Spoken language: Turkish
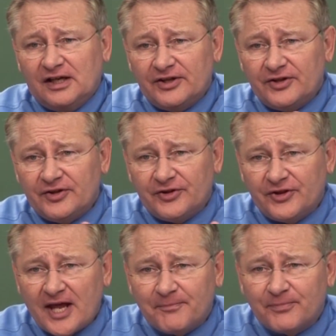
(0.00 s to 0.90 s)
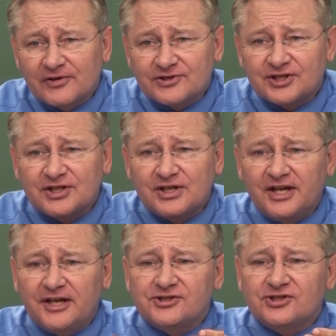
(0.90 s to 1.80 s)
insanlara her
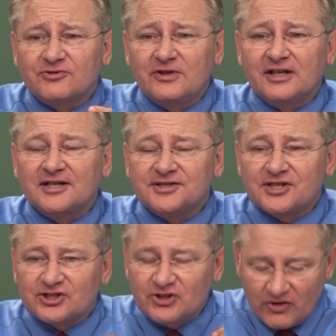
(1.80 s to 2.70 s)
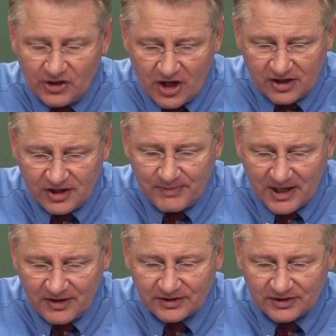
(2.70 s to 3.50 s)
şeyin onlarla ilgili olmadığını,